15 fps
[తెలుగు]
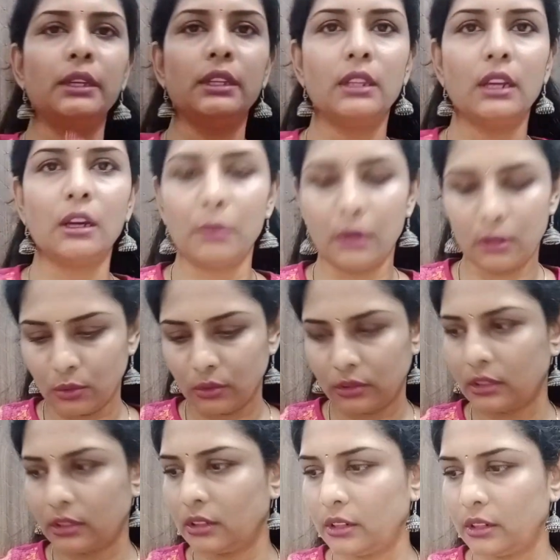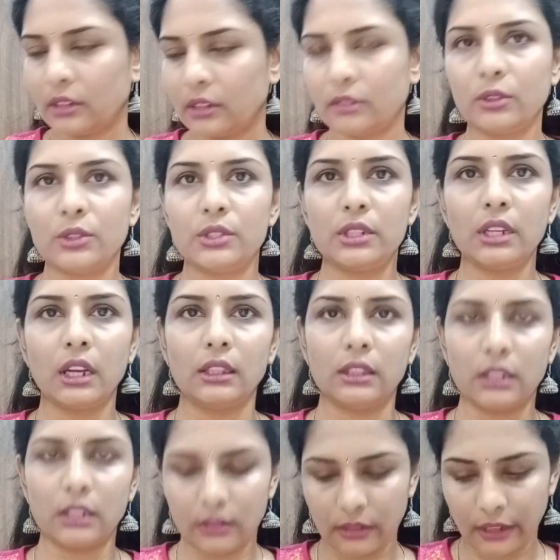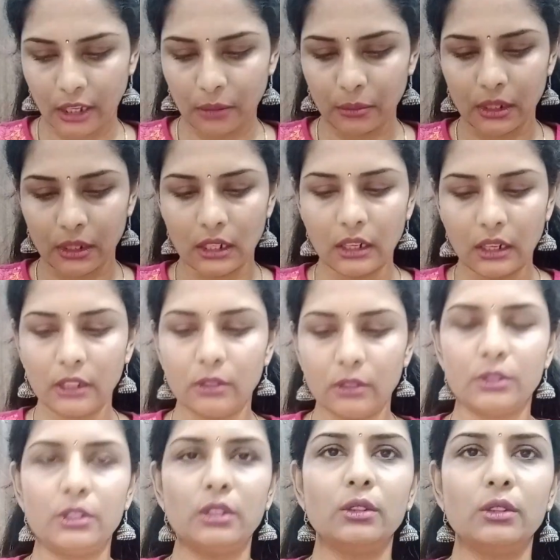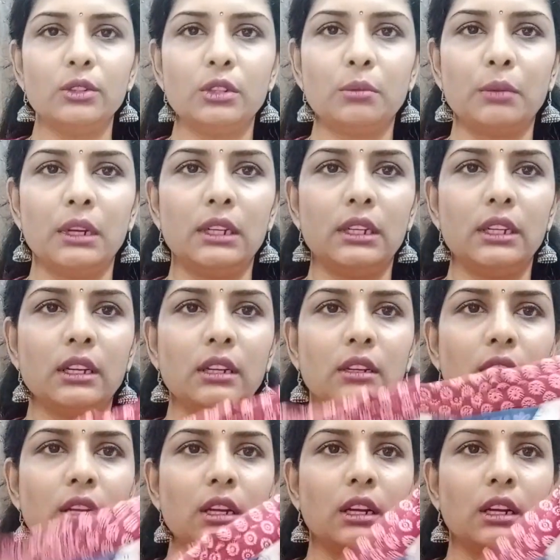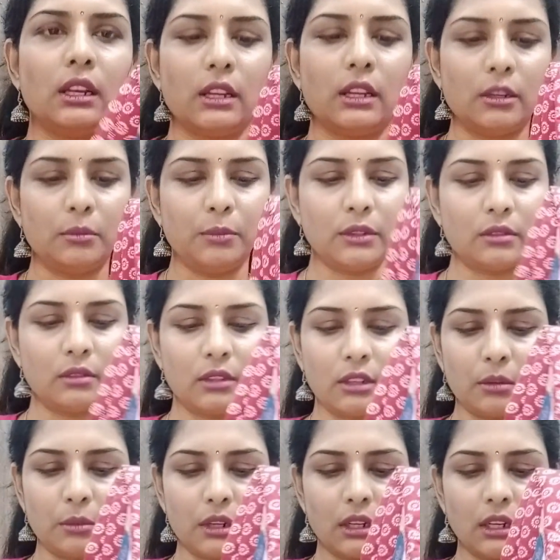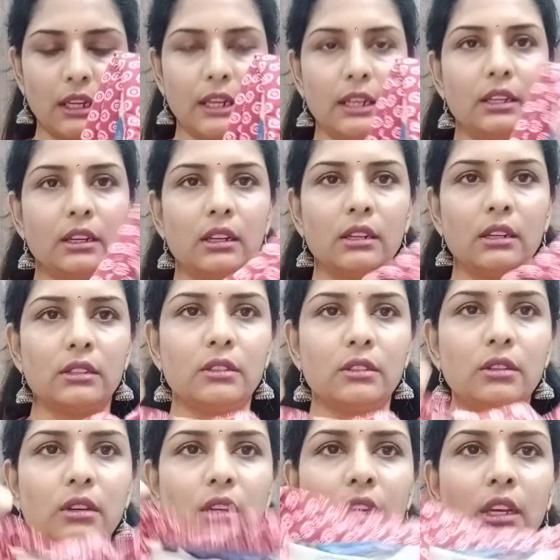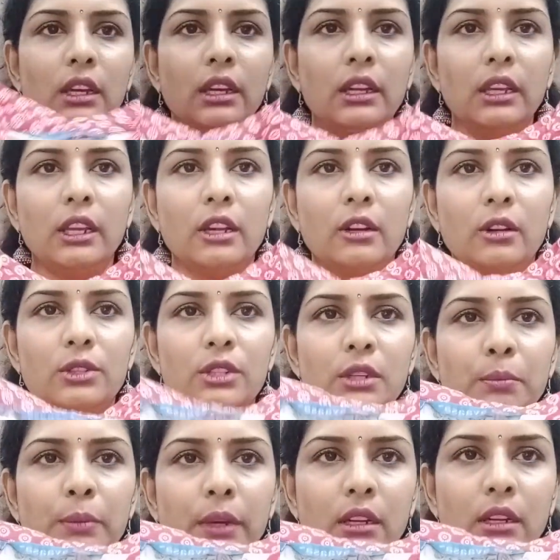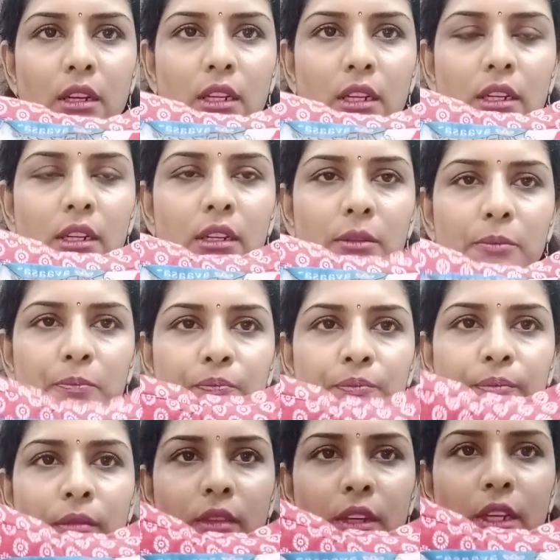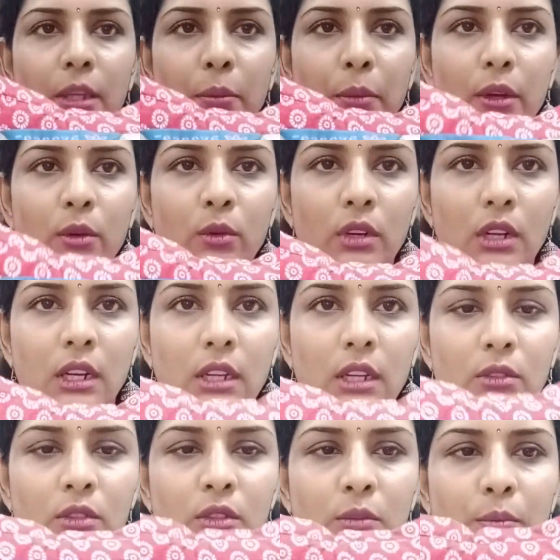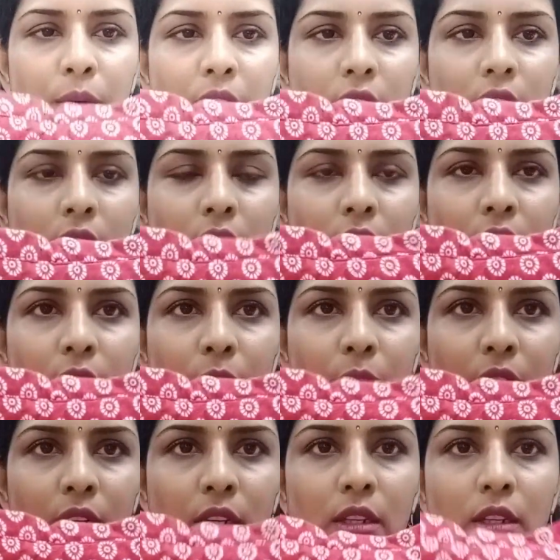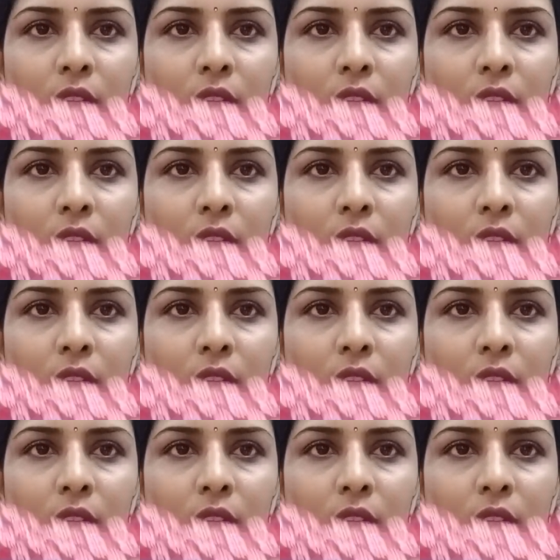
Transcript: ఇందాక మనం చూసింది డ్రెస్ వచ్చి అంత సేమ్ కలర్ ఇది వచ్చి కొంచెం మల్టీ కలర్ లాగా అలా అనిపిస్తుంది అనమాట లైట్ కలర్స్తో ఇక్కడ వచ్చి బ్రిక్ కలర్ ఇది మెరూన్ కాదు బ్రిక్ కలర్ అనమాట